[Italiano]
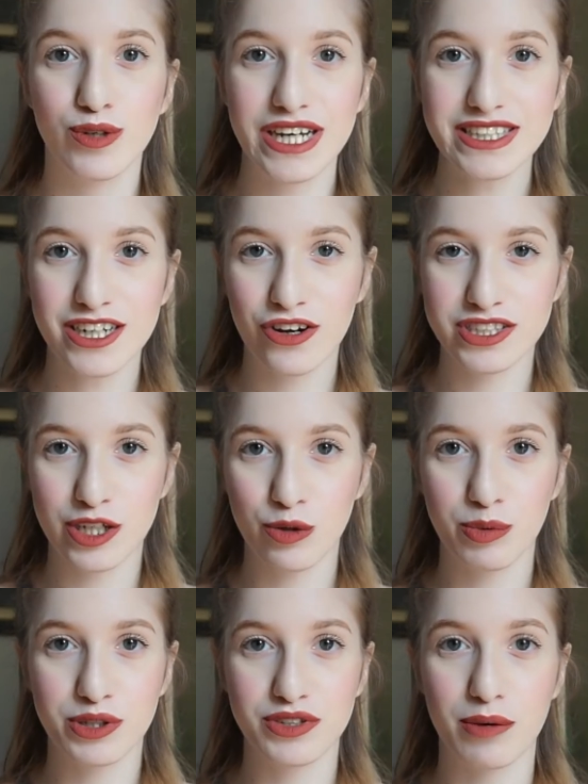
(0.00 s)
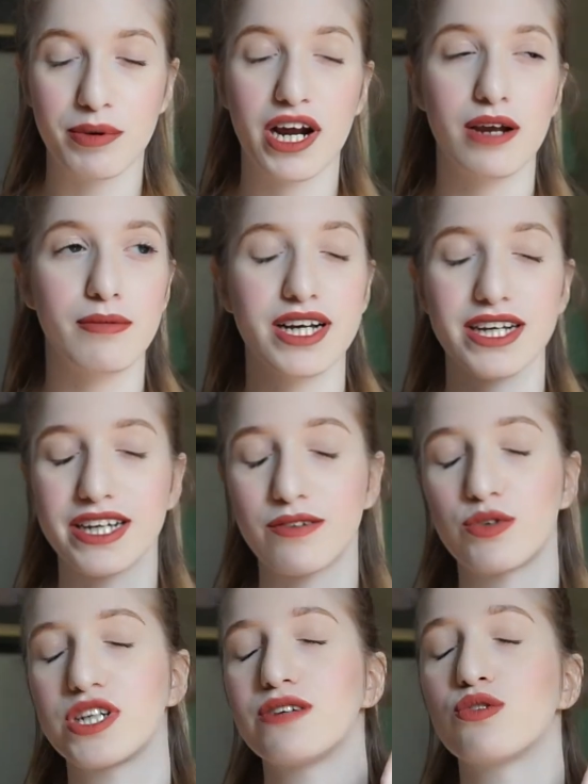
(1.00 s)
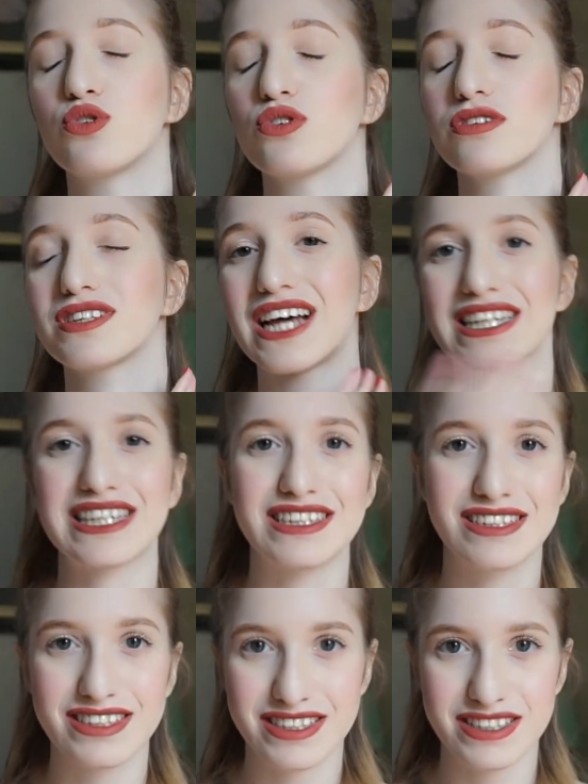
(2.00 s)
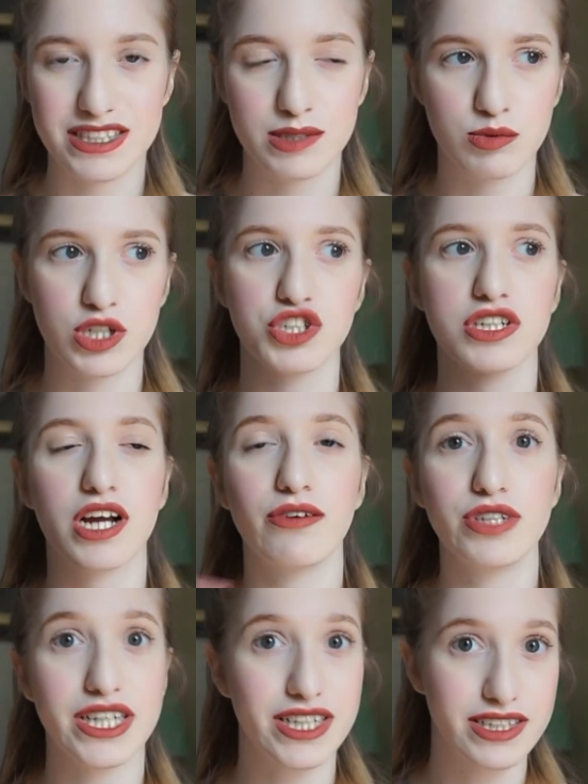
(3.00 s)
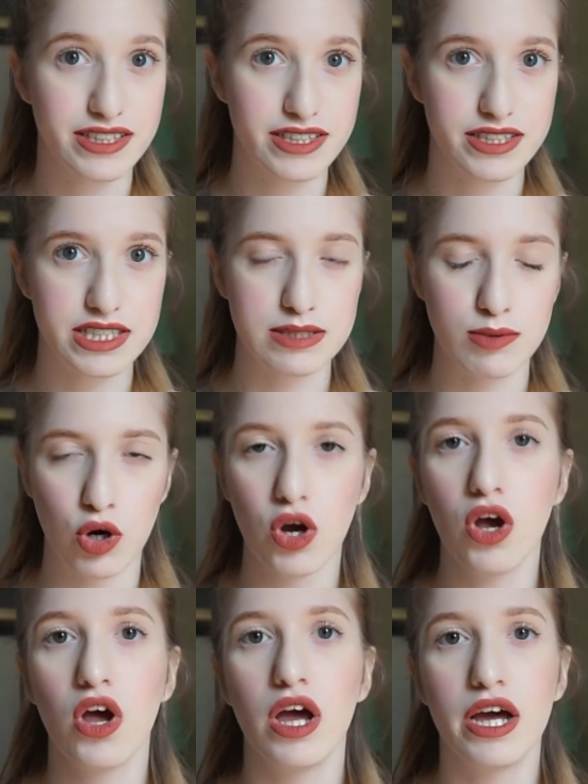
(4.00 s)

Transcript: Un'altra cosa che ho preso da Primark che volevo da tantissimo, che cercavo da tantissimo,